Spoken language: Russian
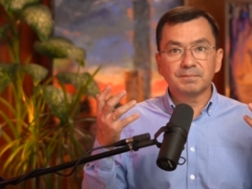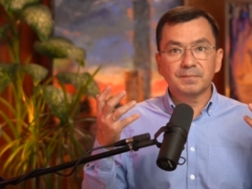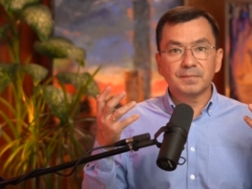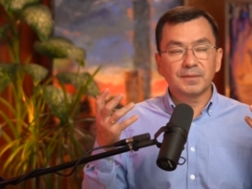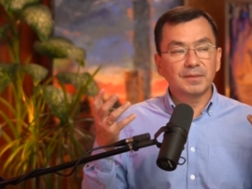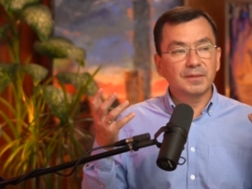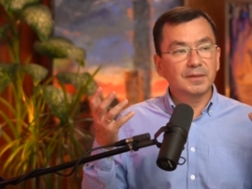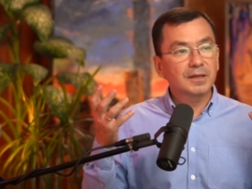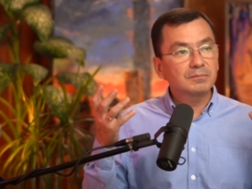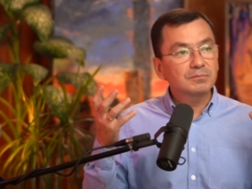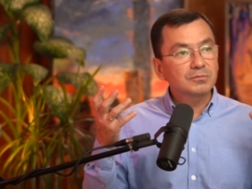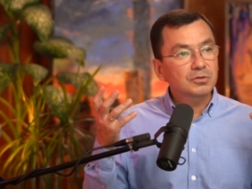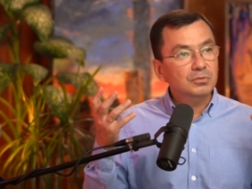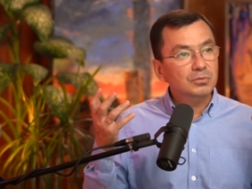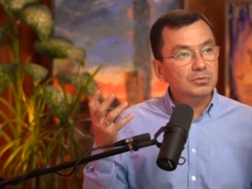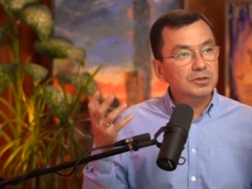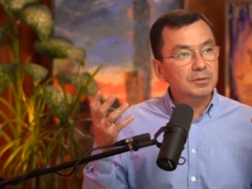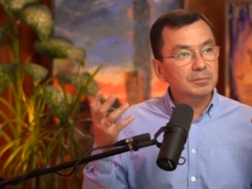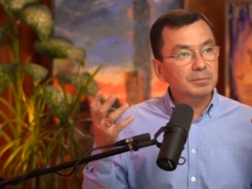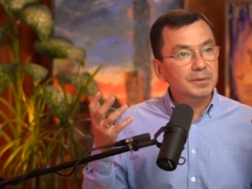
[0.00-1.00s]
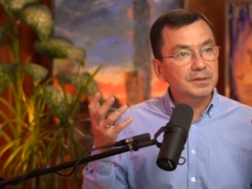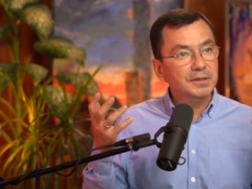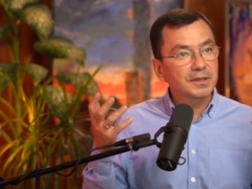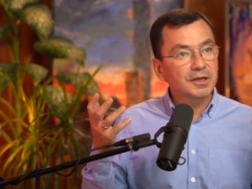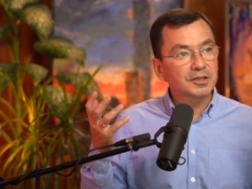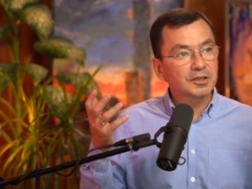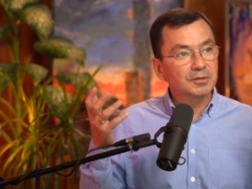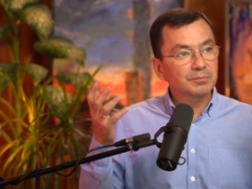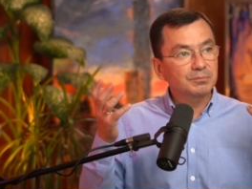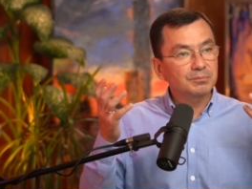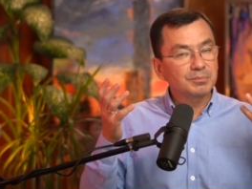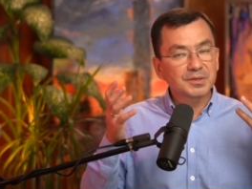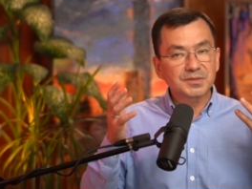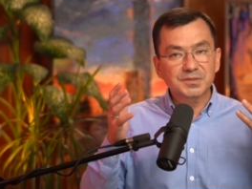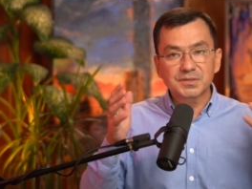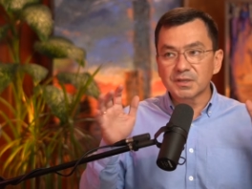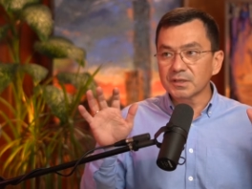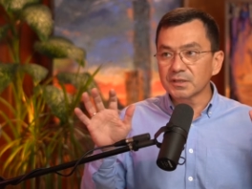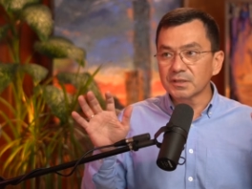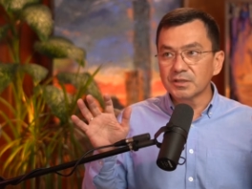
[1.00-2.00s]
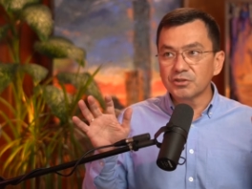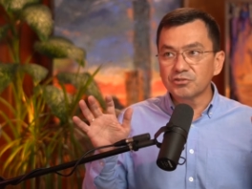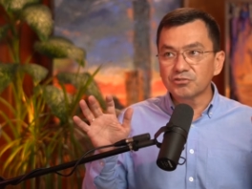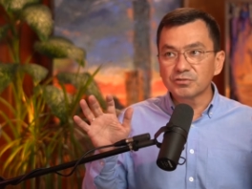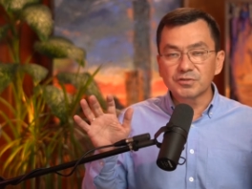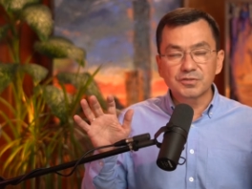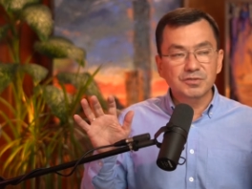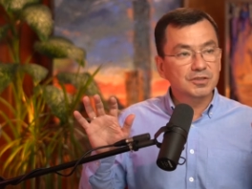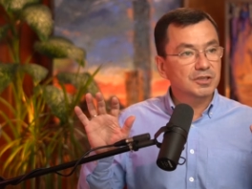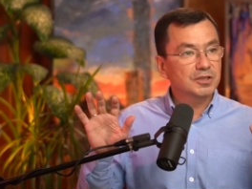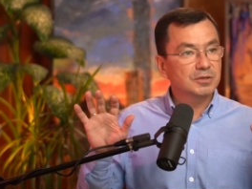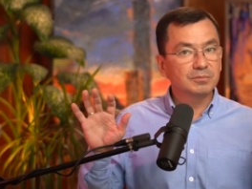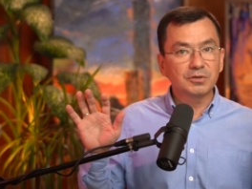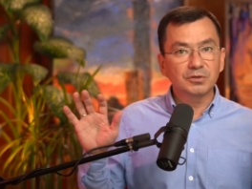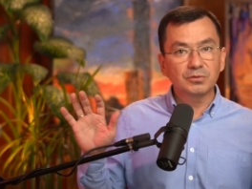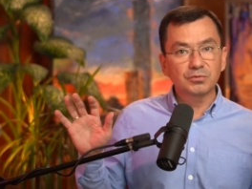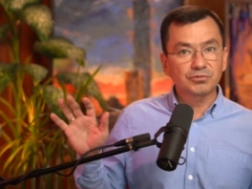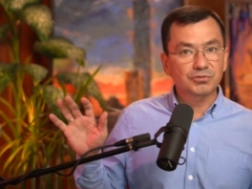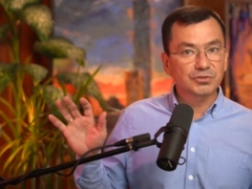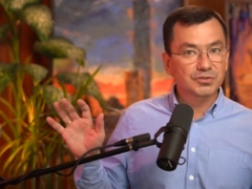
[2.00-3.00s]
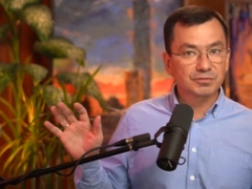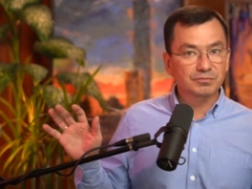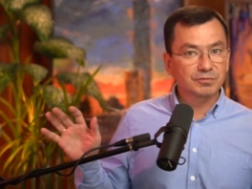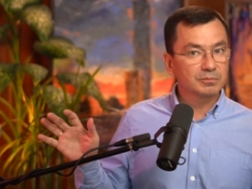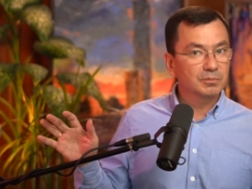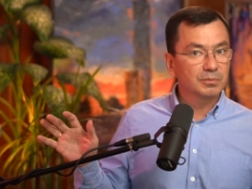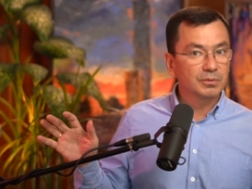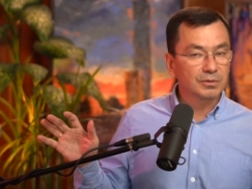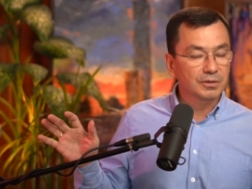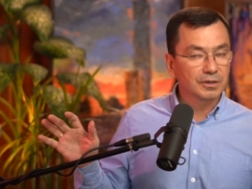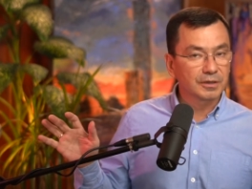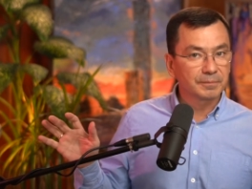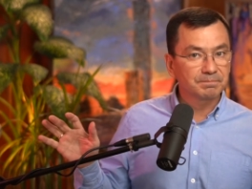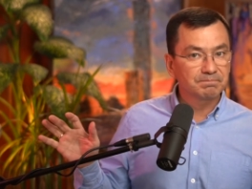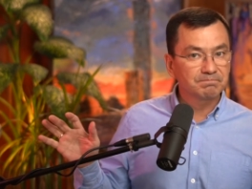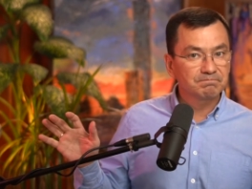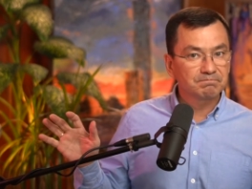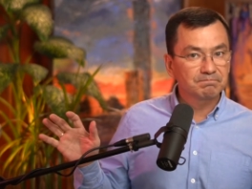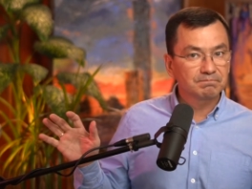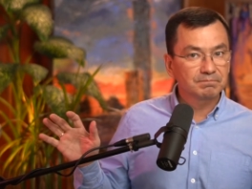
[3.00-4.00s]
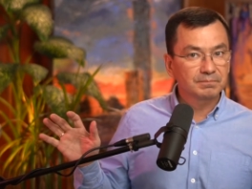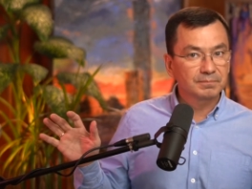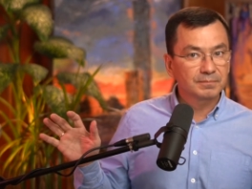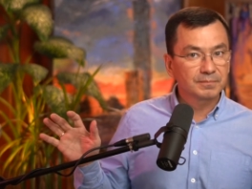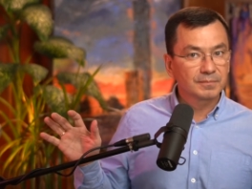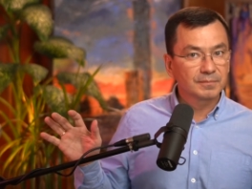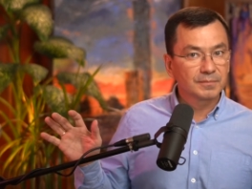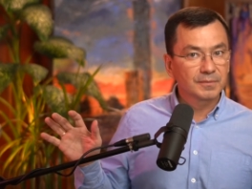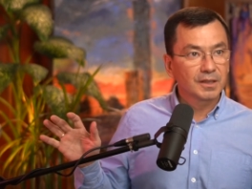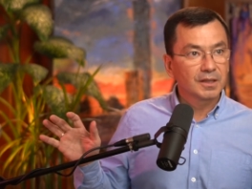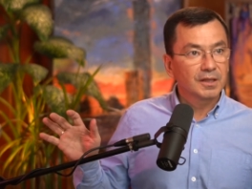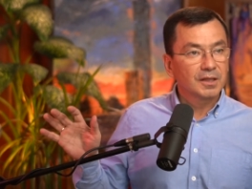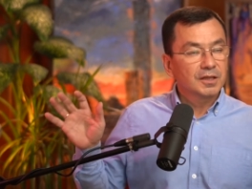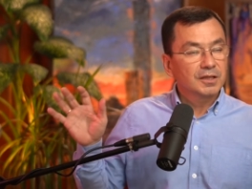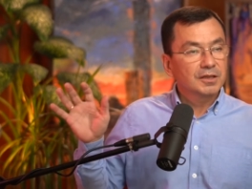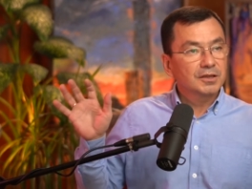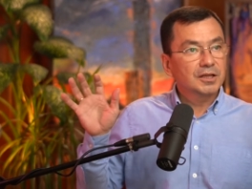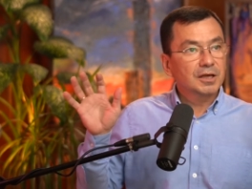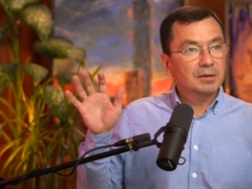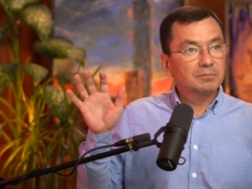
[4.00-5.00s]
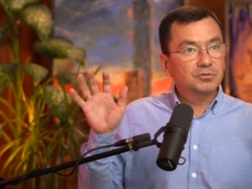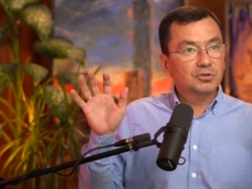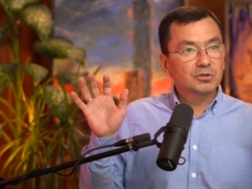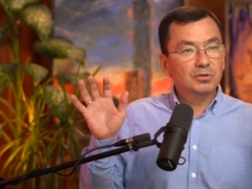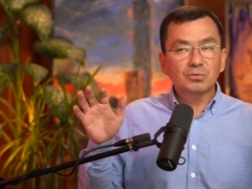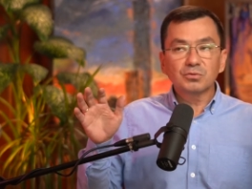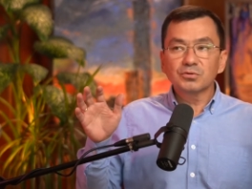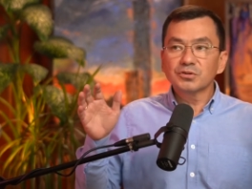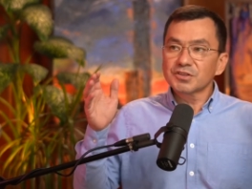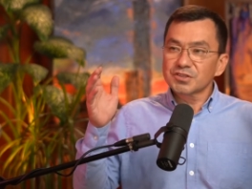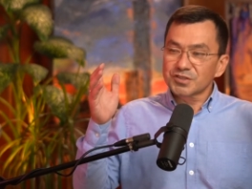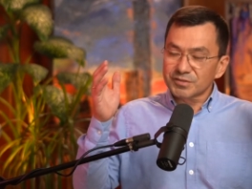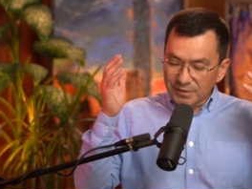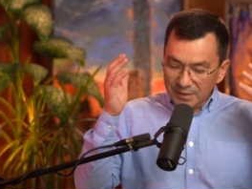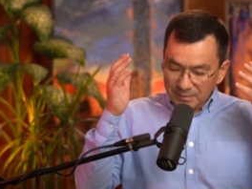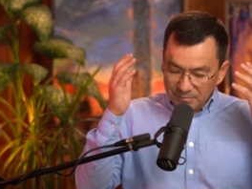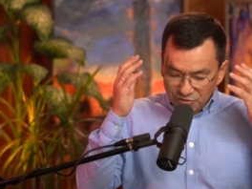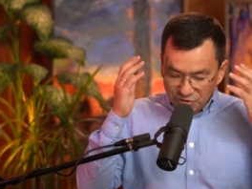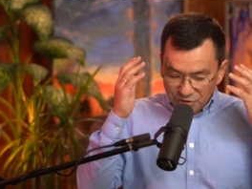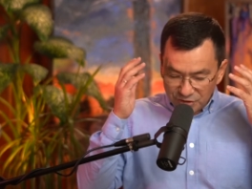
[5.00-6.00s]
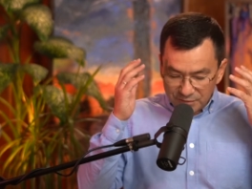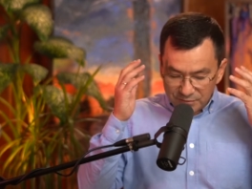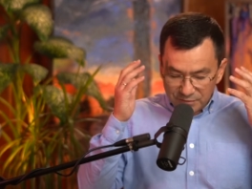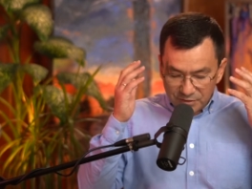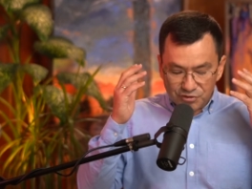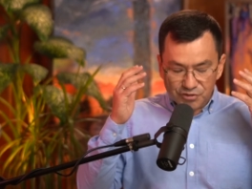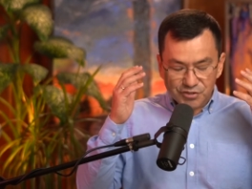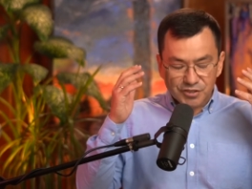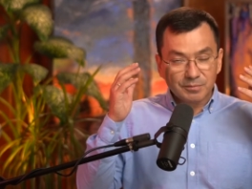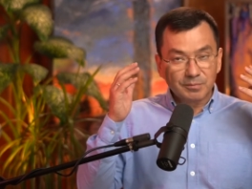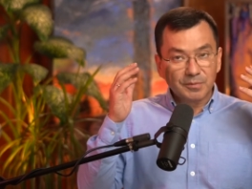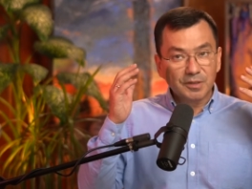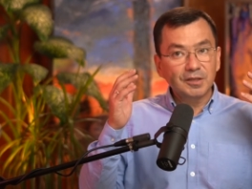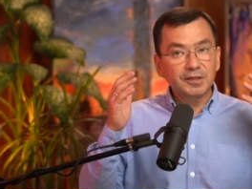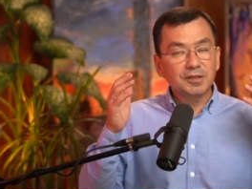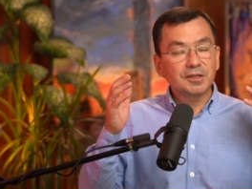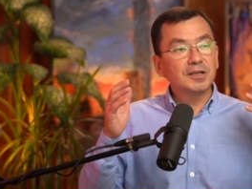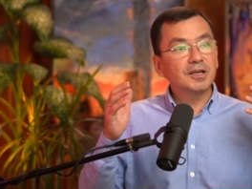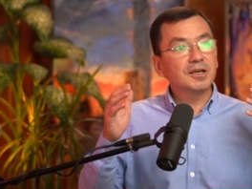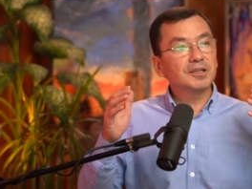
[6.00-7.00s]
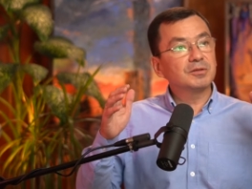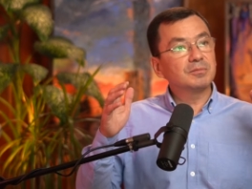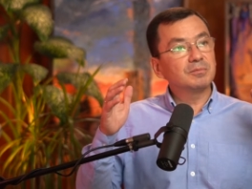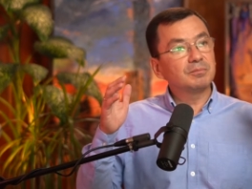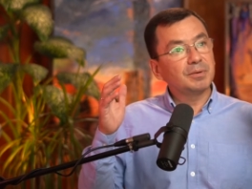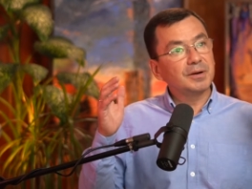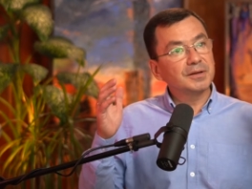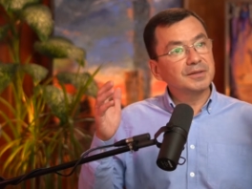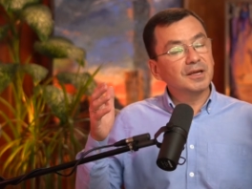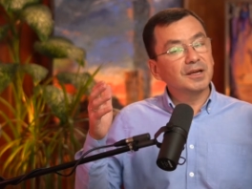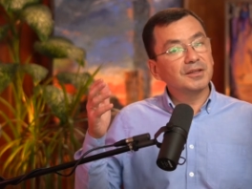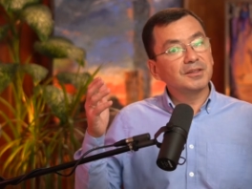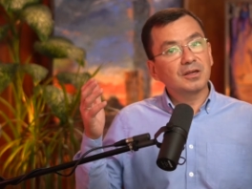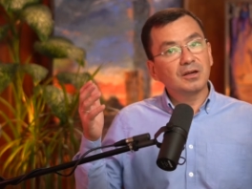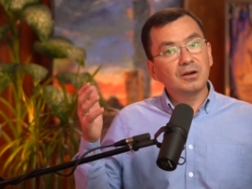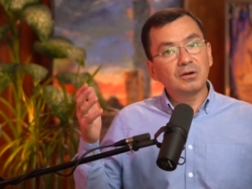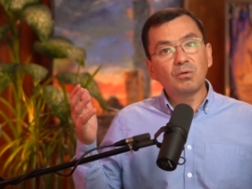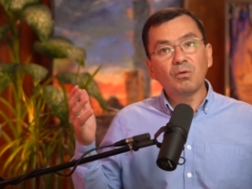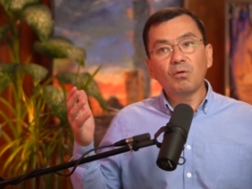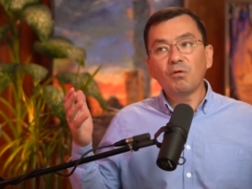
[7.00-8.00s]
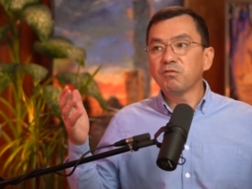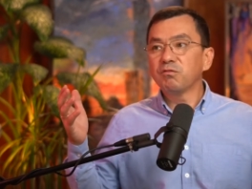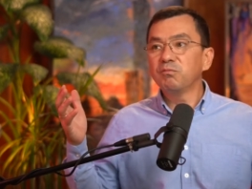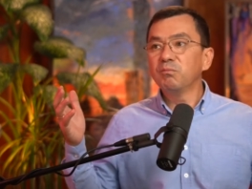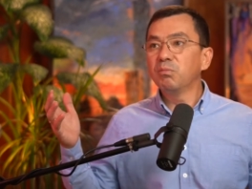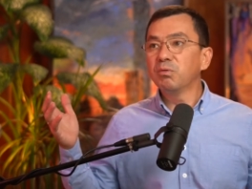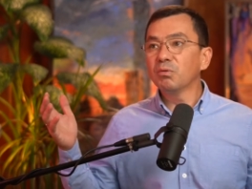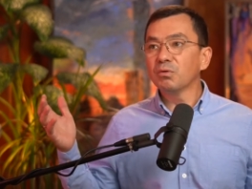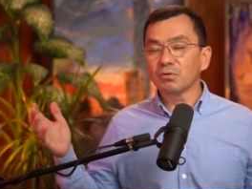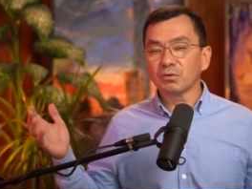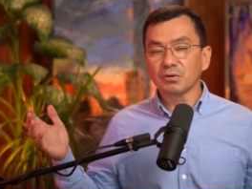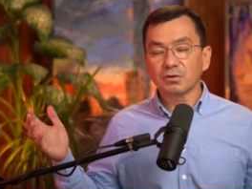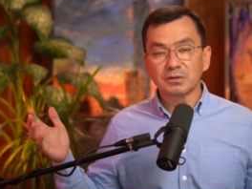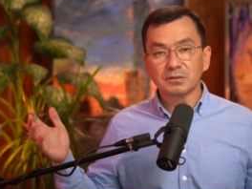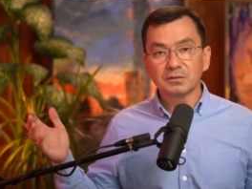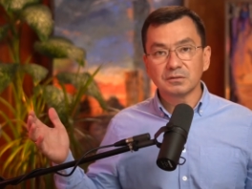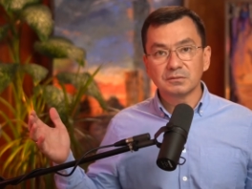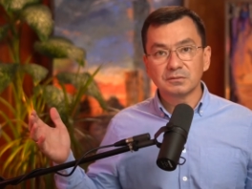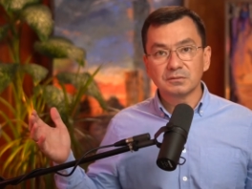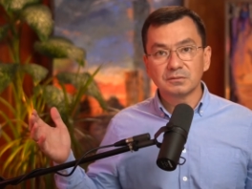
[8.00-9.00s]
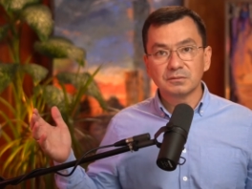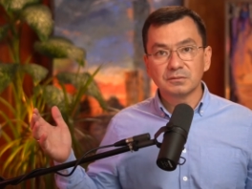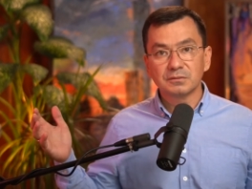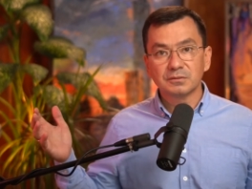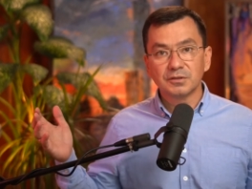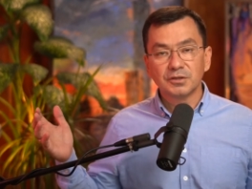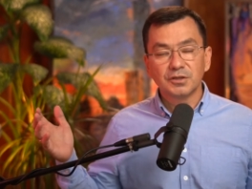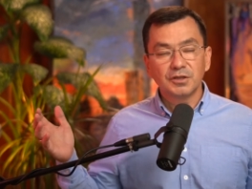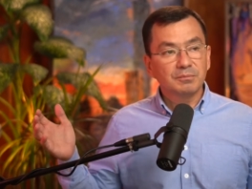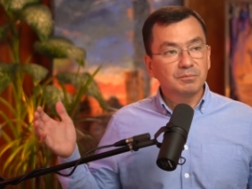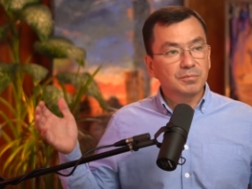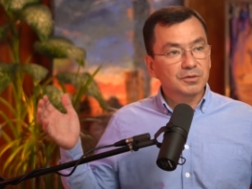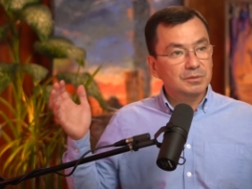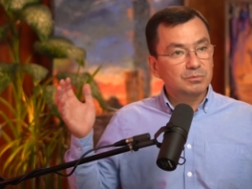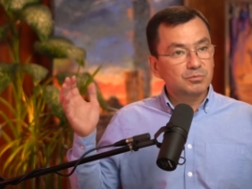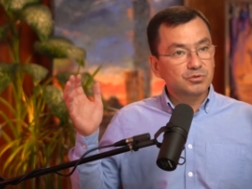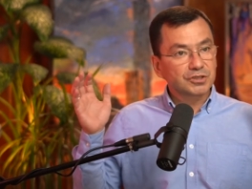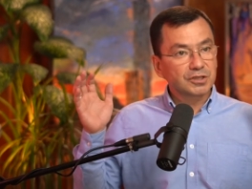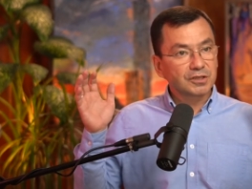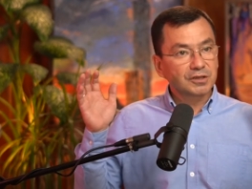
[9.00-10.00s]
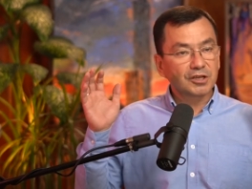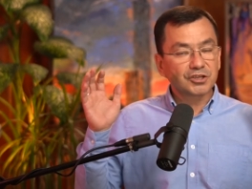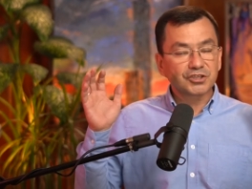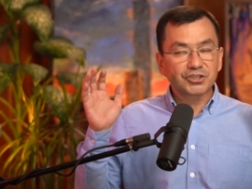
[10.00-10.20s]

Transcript: Нам трудно понять безграничность и могущество Бога. Нам трудно своим человеческим интеллектом понять, каков Бог, потому что наш